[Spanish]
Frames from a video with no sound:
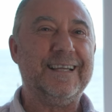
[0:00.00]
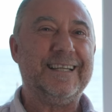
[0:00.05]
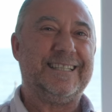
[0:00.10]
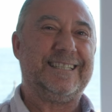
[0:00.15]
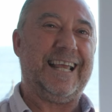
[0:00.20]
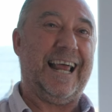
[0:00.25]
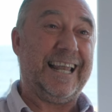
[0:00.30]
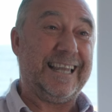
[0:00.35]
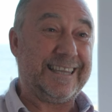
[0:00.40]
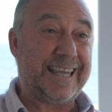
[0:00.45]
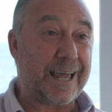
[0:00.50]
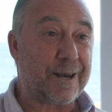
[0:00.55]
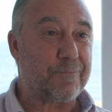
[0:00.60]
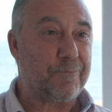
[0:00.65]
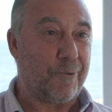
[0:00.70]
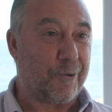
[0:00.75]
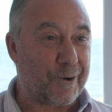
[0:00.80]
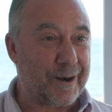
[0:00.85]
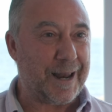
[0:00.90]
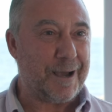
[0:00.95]

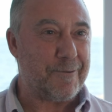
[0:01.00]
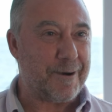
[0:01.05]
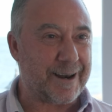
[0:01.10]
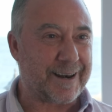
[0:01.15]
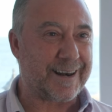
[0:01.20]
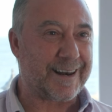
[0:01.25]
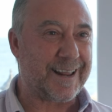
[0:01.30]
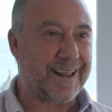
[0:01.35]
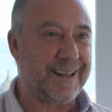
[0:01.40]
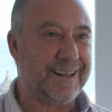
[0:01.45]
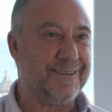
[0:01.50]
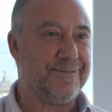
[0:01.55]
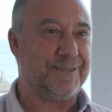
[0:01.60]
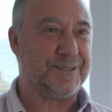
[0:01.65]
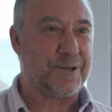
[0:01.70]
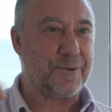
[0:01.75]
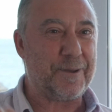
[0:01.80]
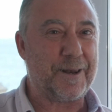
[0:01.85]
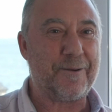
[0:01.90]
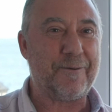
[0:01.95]
saltar por la barra,
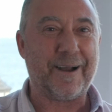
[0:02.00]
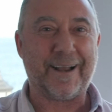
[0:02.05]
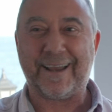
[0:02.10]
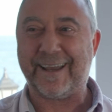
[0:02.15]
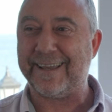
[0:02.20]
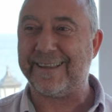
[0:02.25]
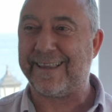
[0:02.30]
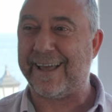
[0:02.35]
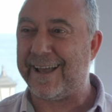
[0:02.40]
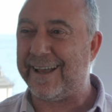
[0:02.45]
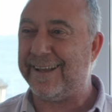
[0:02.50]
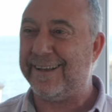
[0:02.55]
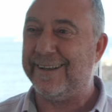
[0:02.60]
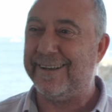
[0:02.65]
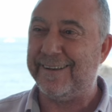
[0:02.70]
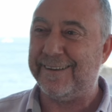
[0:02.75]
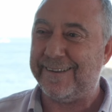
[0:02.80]
se viene a banqueta,